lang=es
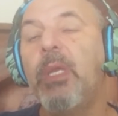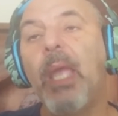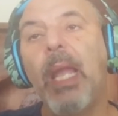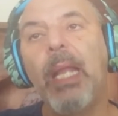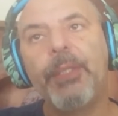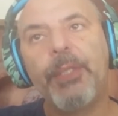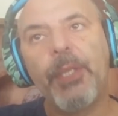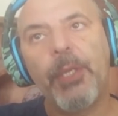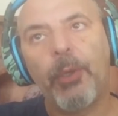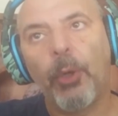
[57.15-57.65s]

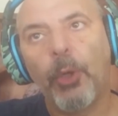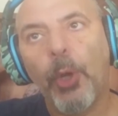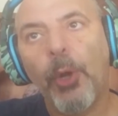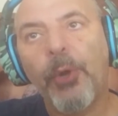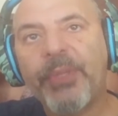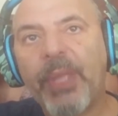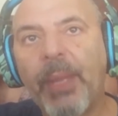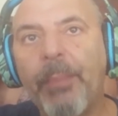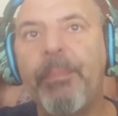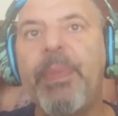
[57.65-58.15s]
El
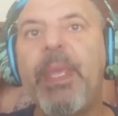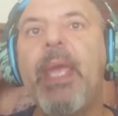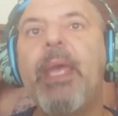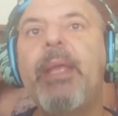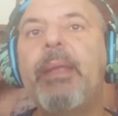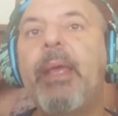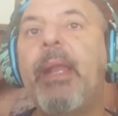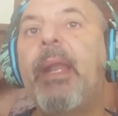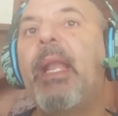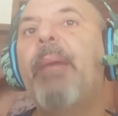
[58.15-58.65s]
tricolor
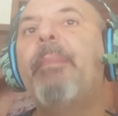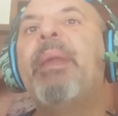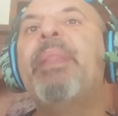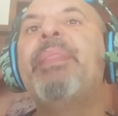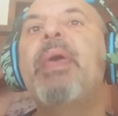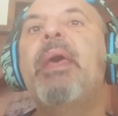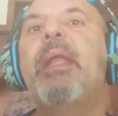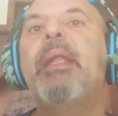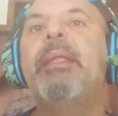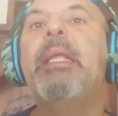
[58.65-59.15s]
también era la
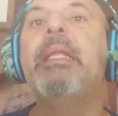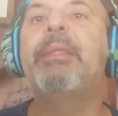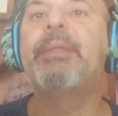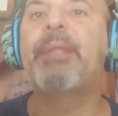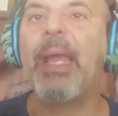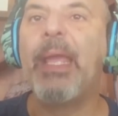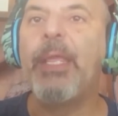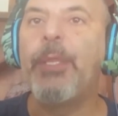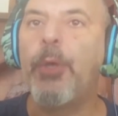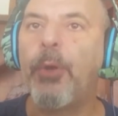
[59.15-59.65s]
bandera del
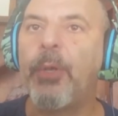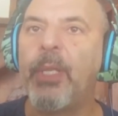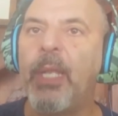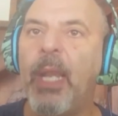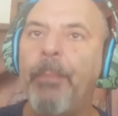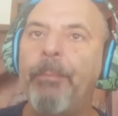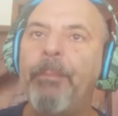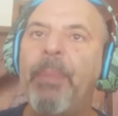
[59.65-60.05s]
traidor de la